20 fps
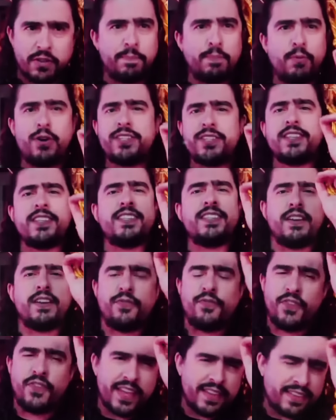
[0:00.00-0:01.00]
que possa
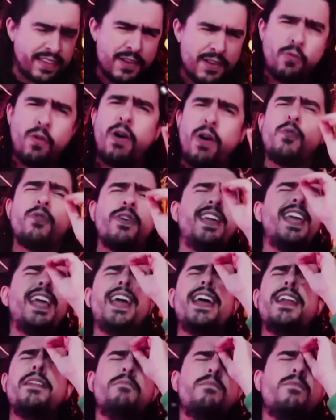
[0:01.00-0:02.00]
ser feita em
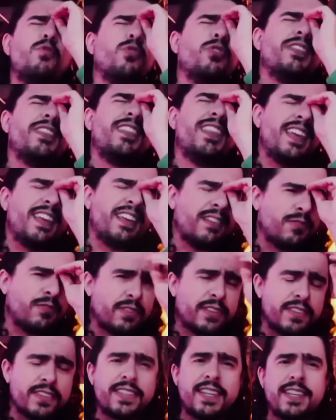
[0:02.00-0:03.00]
qualquer
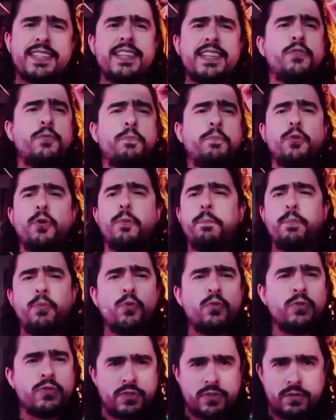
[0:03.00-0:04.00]
modelo que está sendo
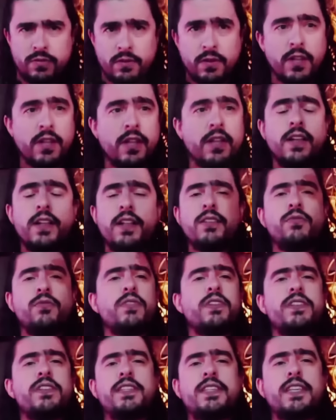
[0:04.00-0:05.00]
proposto
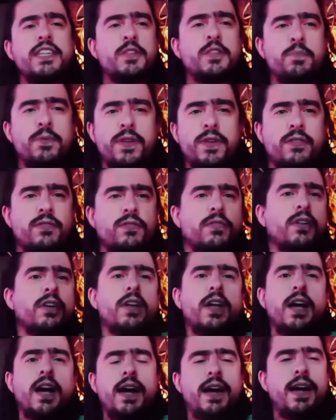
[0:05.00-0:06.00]
no que diz respeito
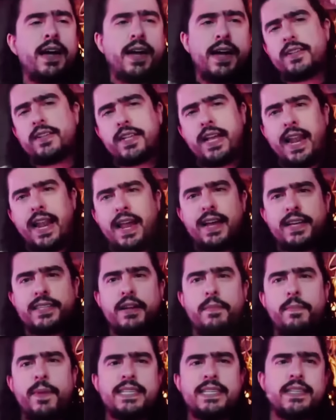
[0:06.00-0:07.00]
à,
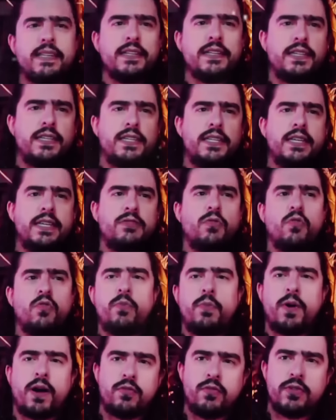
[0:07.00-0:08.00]
galáxia mais antiga,
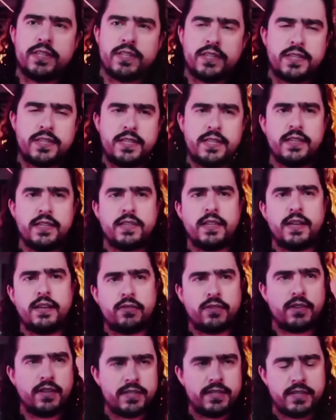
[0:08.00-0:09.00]
alguma coisa assim e
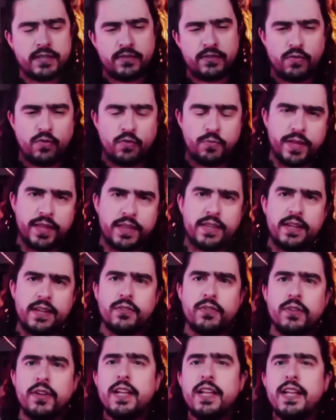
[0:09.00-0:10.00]
tal, uhum. que nem vocês estão
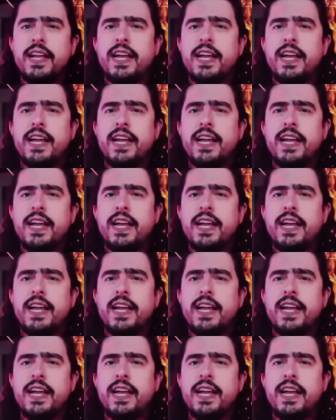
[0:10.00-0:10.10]
comentando,